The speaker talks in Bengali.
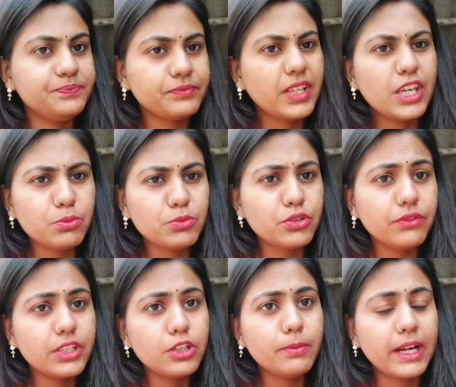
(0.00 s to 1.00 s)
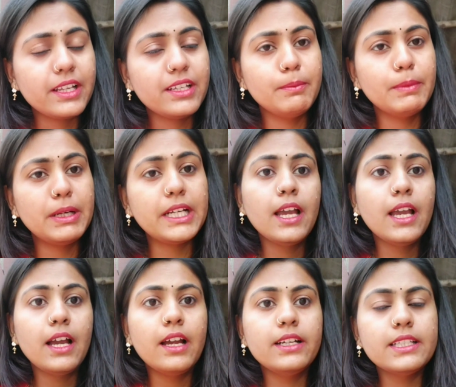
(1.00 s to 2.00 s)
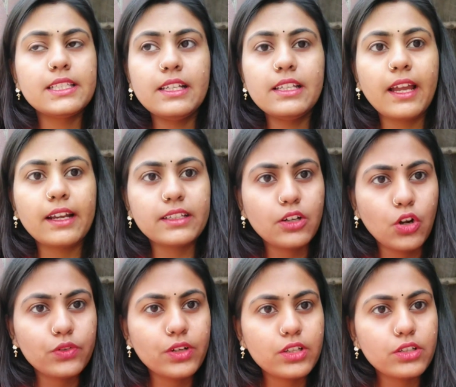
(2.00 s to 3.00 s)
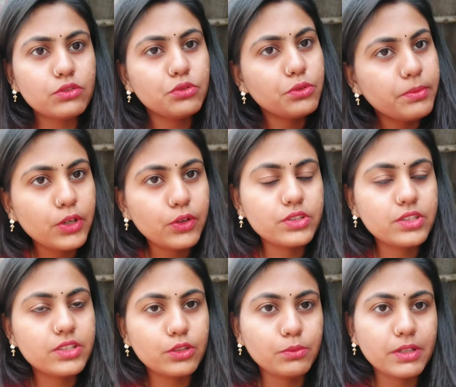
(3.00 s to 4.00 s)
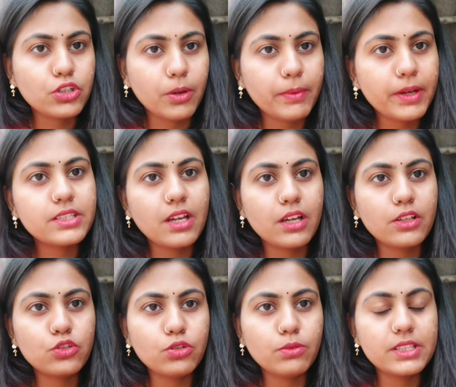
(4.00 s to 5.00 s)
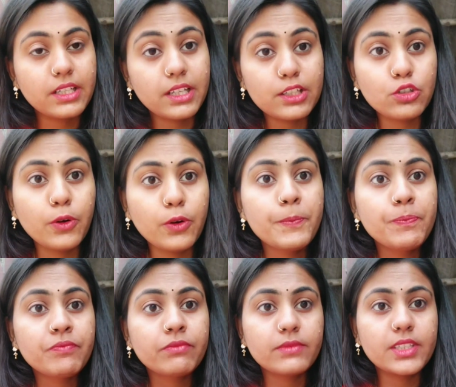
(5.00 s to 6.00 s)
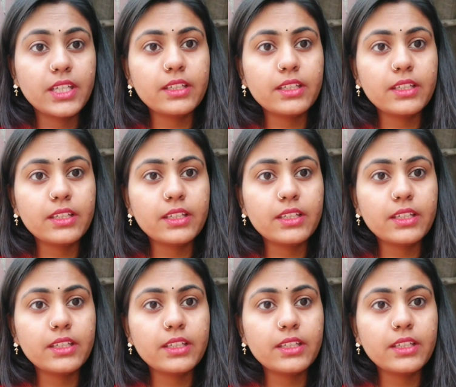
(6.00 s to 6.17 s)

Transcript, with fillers: এই সমস্ত ভিডিও বানাইনি বাট রিসেন্টলি একটা ঘটনা খুবই হচ্ছে তোমরা সবাই জানছো বা জেনেছো যে